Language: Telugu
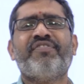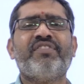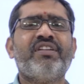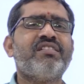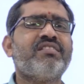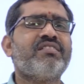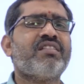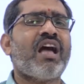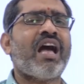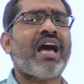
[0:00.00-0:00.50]

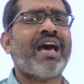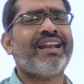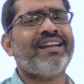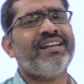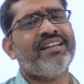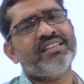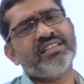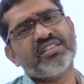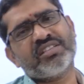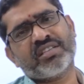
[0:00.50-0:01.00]
లెఫ్టిస్ట్
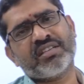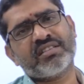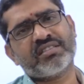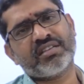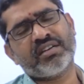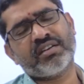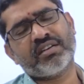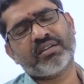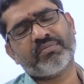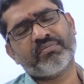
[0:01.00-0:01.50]

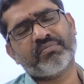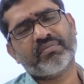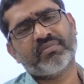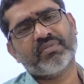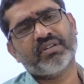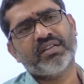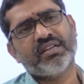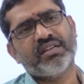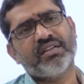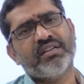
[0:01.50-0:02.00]
ఆర్గనైజేషన్స్ అంటాం
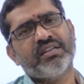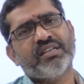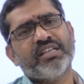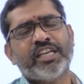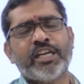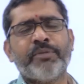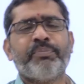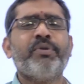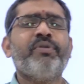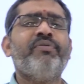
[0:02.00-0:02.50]

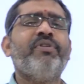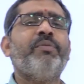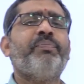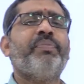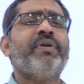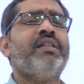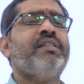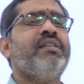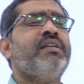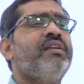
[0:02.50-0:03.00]
ఎప్పుడు
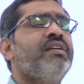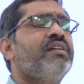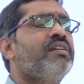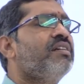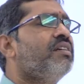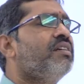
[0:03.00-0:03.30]
విడిపోయింది